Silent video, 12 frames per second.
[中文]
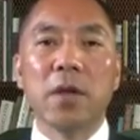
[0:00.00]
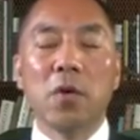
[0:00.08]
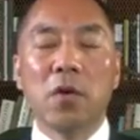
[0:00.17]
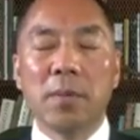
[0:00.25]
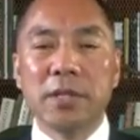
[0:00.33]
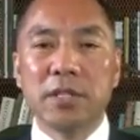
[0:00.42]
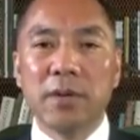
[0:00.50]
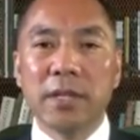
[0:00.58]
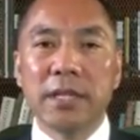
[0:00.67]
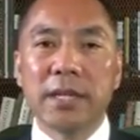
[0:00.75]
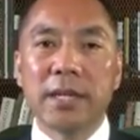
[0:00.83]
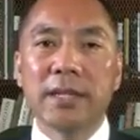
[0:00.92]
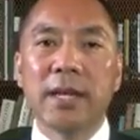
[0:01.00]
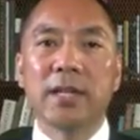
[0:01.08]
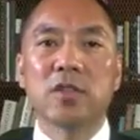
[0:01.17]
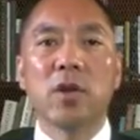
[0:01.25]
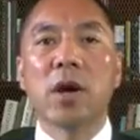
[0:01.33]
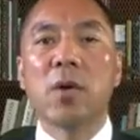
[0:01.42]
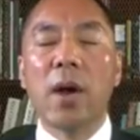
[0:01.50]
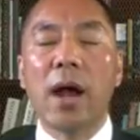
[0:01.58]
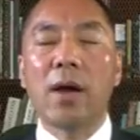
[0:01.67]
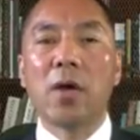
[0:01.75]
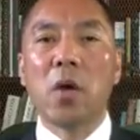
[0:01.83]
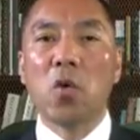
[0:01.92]
我们希望你跟他捎个
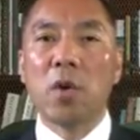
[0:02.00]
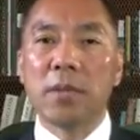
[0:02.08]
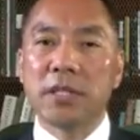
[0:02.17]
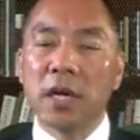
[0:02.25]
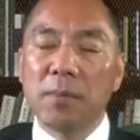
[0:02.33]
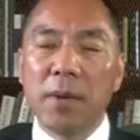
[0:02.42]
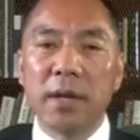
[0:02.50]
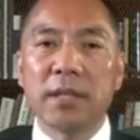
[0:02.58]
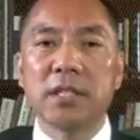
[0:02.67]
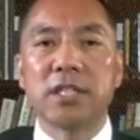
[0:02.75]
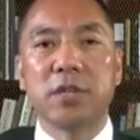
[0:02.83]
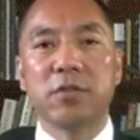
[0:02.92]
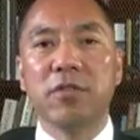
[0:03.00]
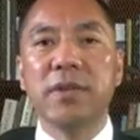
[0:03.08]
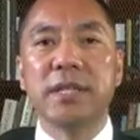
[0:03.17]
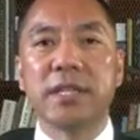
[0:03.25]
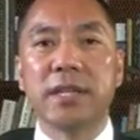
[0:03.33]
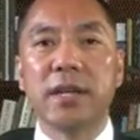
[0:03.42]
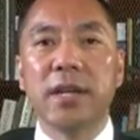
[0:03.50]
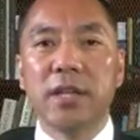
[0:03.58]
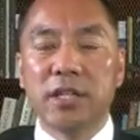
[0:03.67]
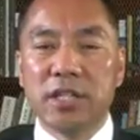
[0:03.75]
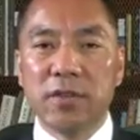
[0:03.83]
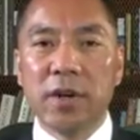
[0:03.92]
话，我们先帮他解决问题，
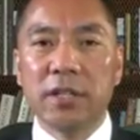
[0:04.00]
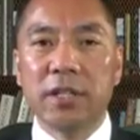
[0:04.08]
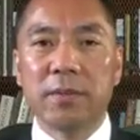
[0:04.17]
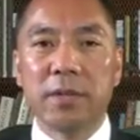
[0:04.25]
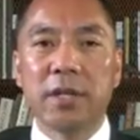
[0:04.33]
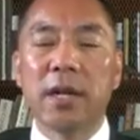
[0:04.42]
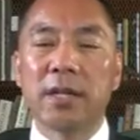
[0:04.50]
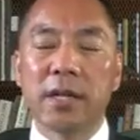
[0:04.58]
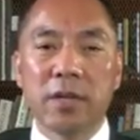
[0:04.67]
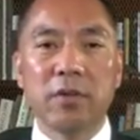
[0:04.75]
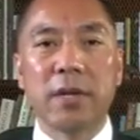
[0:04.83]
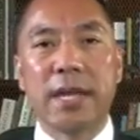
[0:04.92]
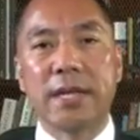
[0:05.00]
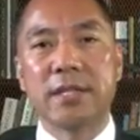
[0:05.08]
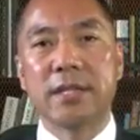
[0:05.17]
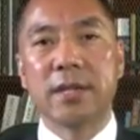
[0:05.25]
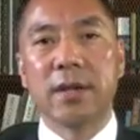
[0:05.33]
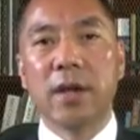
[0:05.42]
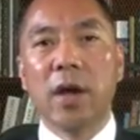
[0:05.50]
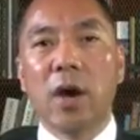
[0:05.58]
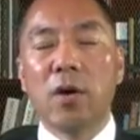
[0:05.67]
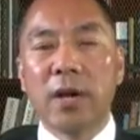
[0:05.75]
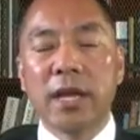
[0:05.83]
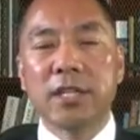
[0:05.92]
希望你能让他跟我联系。”
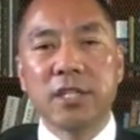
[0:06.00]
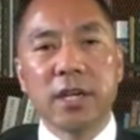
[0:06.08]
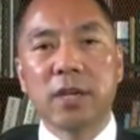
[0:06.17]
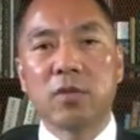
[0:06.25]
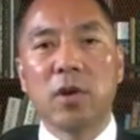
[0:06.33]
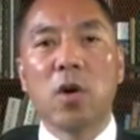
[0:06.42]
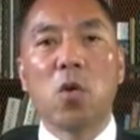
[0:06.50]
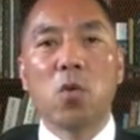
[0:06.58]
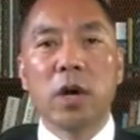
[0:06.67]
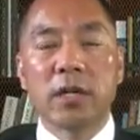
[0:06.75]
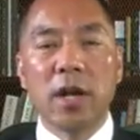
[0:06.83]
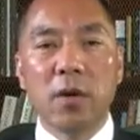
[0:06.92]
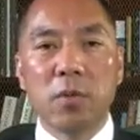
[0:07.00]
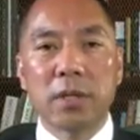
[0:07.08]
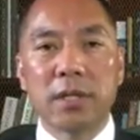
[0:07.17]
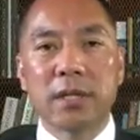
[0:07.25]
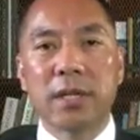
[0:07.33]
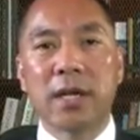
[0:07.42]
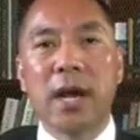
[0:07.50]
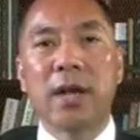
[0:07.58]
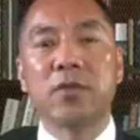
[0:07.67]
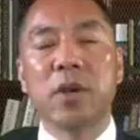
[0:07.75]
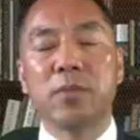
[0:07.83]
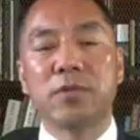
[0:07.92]
后来谢克说：“我让我的这个
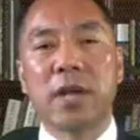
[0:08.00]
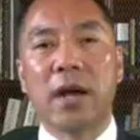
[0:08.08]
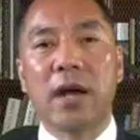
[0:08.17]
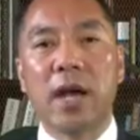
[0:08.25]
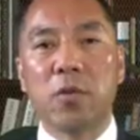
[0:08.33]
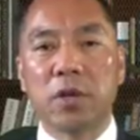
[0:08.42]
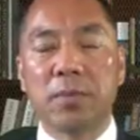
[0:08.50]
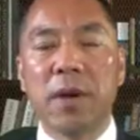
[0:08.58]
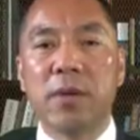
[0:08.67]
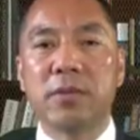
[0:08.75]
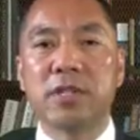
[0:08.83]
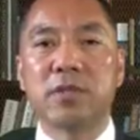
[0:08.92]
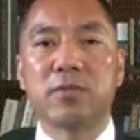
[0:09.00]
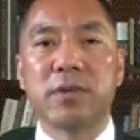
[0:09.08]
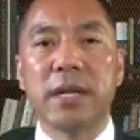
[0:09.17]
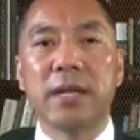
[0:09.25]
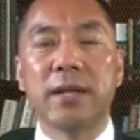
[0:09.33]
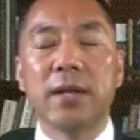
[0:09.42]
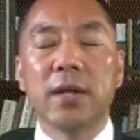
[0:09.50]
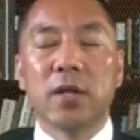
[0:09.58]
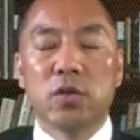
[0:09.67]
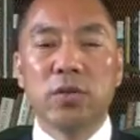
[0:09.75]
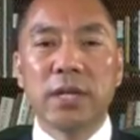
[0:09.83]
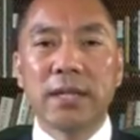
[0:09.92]
安全部长，还有我的办公室主任
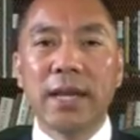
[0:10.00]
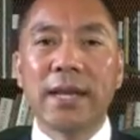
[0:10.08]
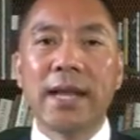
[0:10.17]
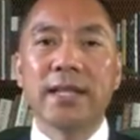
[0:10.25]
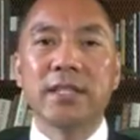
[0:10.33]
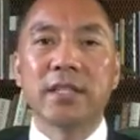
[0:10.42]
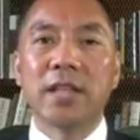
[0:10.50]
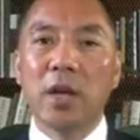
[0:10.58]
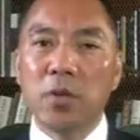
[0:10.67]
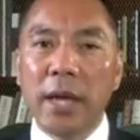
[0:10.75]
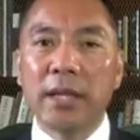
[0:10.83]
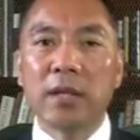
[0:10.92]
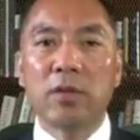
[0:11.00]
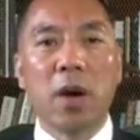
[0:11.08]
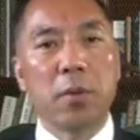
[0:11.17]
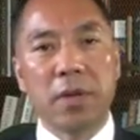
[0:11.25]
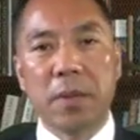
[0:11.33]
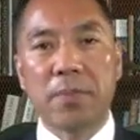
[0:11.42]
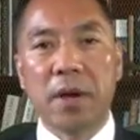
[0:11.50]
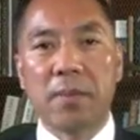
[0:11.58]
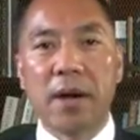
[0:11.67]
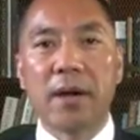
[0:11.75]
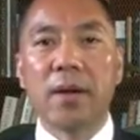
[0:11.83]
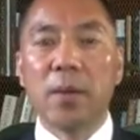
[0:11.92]
去跟他联系。他愿意的话，我愿意帮
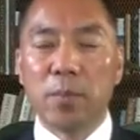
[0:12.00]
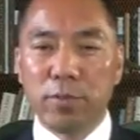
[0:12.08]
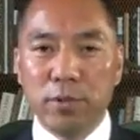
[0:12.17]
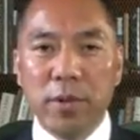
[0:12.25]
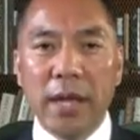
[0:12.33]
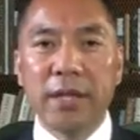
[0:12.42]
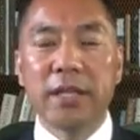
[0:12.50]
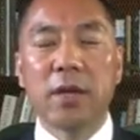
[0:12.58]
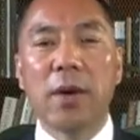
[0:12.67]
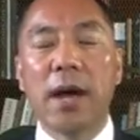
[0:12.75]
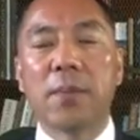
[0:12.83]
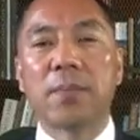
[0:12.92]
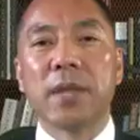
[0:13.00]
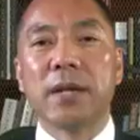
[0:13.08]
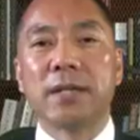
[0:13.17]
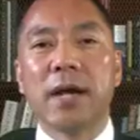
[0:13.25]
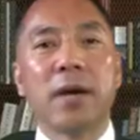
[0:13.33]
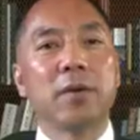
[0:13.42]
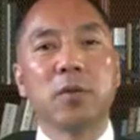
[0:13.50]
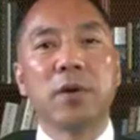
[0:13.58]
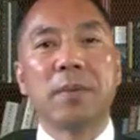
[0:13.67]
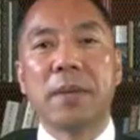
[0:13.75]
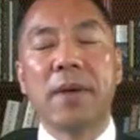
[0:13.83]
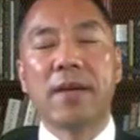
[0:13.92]
忙；不愿意的话，然后呢，我
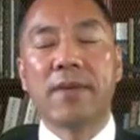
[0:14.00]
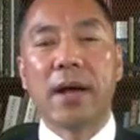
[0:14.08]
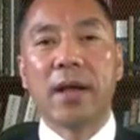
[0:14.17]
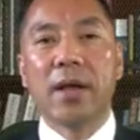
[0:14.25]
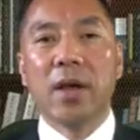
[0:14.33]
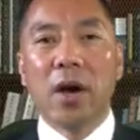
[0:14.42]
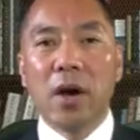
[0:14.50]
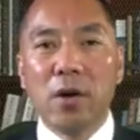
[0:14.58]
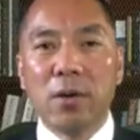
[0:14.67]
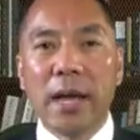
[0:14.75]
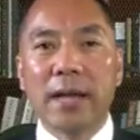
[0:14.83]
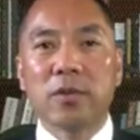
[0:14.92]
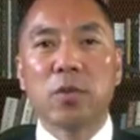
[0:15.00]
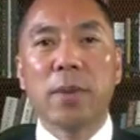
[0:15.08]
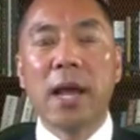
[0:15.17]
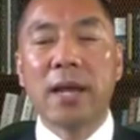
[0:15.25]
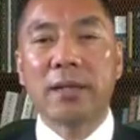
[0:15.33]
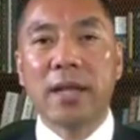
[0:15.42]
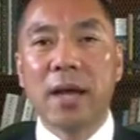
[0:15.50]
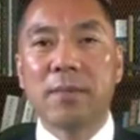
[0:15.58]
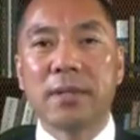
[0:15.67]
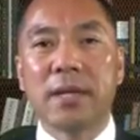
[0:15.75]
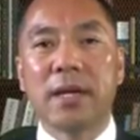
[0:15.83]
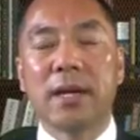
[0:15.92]
也没办法。后来就派了他
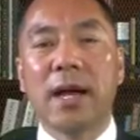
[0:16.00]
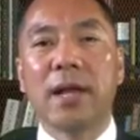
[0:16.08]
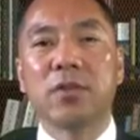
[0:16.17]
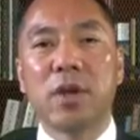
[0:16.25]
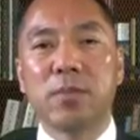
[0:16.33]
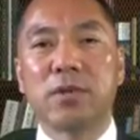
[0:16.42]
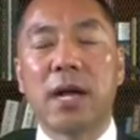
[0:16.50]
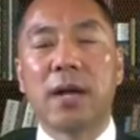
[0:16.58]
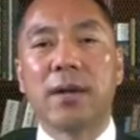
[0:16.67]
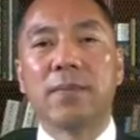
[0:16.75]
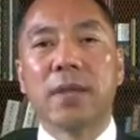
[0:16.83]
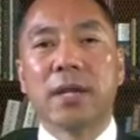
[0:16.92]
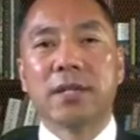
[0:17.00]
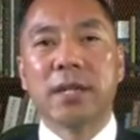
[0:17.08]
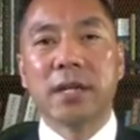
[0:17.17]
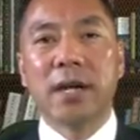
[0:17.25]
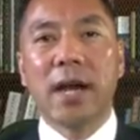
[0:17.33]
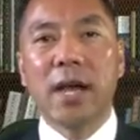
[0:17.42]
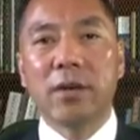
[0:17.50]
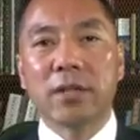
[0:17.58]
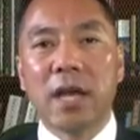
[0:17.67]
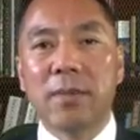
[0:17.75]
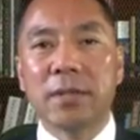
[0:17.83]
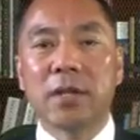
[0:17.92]
们的安全部长，这个还有
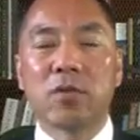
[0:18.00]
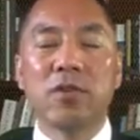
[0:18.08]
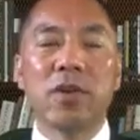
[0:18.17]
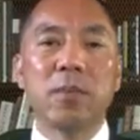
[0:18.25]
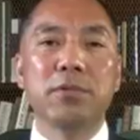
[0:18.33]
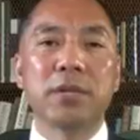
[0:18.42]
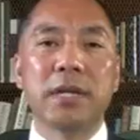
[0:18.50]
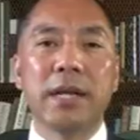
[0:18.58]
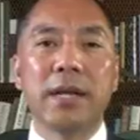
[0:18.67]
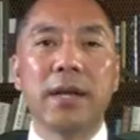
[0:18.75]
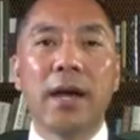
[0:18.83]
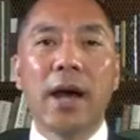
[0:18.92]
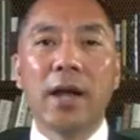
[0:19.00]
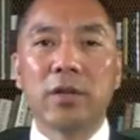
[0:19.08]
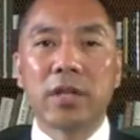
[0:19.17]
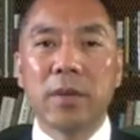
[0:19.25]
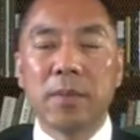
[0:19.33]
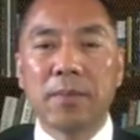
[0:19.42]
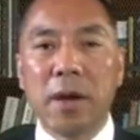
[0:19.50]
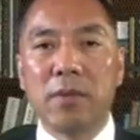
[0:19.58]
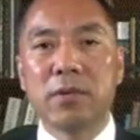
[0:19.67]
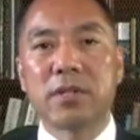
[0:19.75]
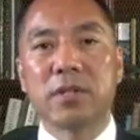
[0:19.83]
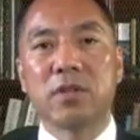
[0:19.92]
他们的国防部的人，还有他们办
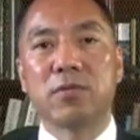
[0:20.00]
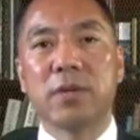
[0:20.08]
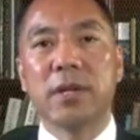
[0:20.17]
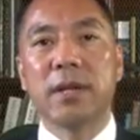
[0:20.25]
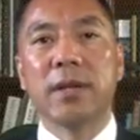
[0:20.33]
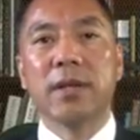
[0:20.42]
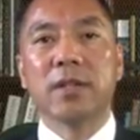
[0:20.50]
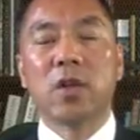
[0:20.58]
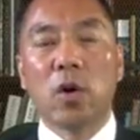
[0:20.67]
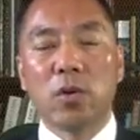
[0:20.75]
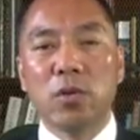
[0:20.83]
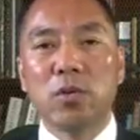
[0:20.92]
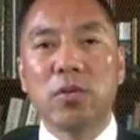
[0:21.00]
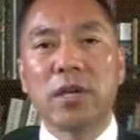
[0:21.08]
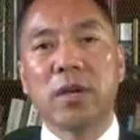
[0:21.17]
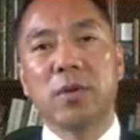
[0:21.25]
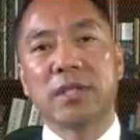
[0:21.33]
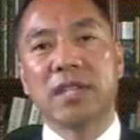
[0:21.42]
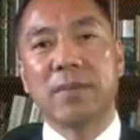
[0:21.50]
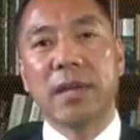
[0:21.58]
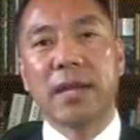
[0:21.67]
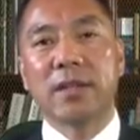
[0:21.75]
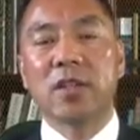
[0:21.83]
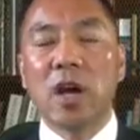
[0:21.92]
公室的主任到伦敦给我见
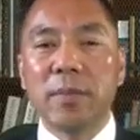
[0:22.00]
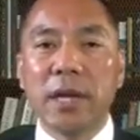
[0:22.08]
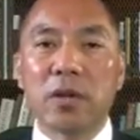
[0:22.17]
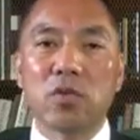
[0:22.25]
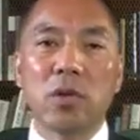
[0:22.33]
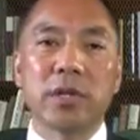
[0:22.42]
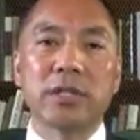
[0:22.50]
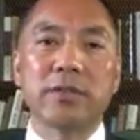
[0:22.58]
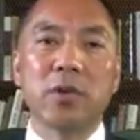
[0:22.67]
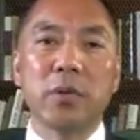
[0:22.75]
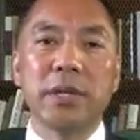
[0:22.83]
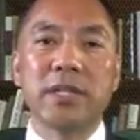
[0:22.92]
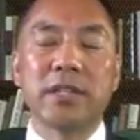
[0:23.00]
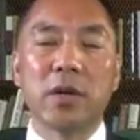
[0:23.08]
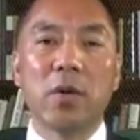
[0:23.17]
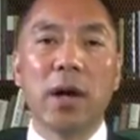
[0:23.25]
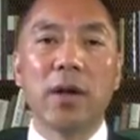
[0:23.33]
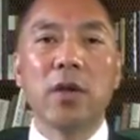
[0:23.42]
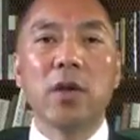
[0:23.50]
面，当面说这次会议情况。